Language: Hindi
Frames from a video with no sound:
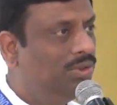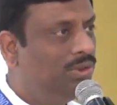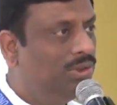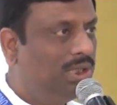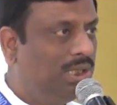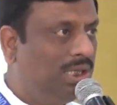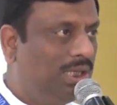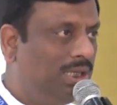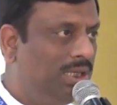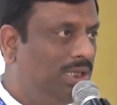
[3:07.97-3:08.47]

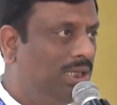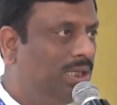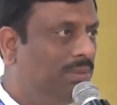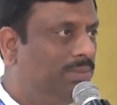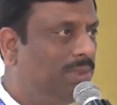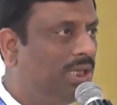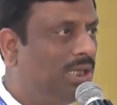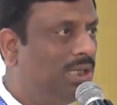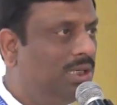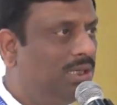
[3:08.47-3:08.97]
उनके अंडर
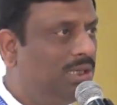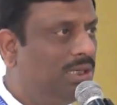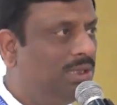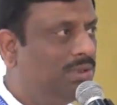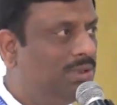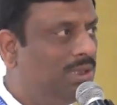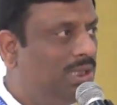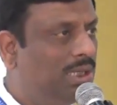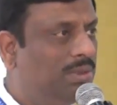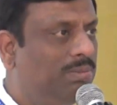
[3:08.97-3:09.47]
में
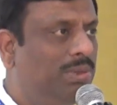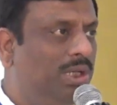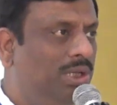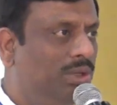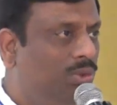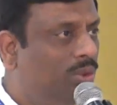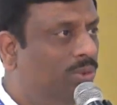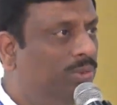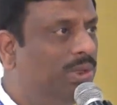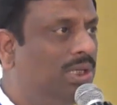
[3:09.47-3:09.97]
एक
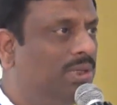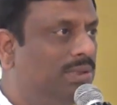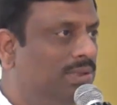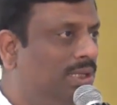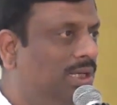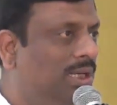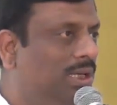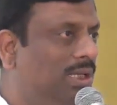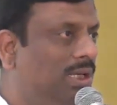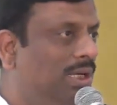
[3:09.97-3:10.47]
महीने दो महीने
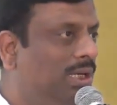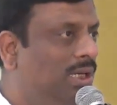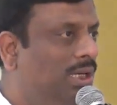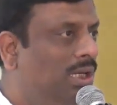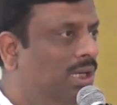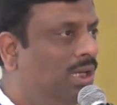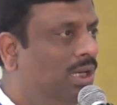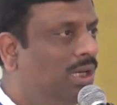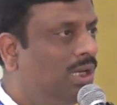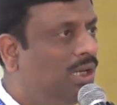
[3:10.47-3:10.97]
सीखा था
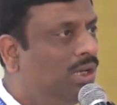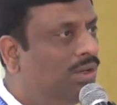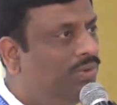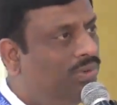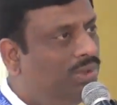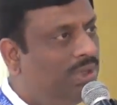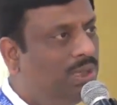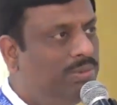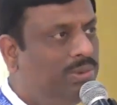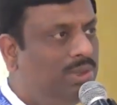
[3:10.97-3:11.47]

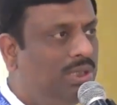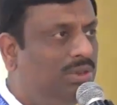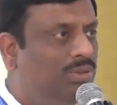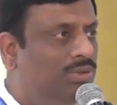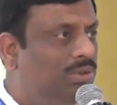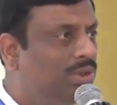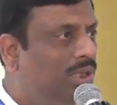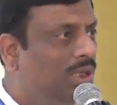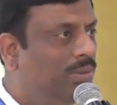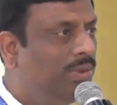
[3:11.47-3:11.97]
फिर अभी
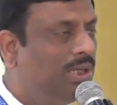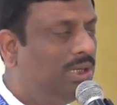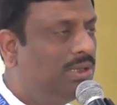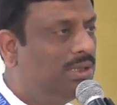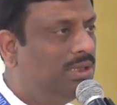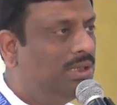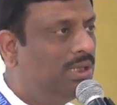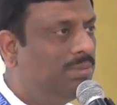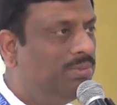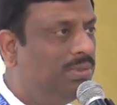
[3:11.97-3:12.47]
उसके
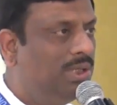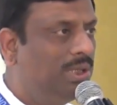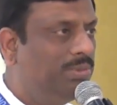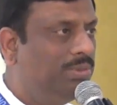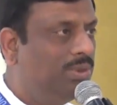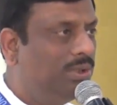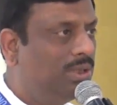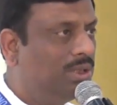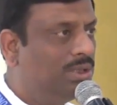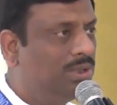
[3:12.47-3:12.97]
बाद अपने
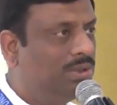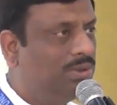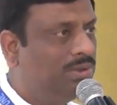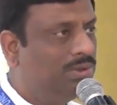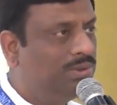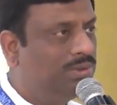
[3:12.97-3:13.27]
आप ही करता हूँ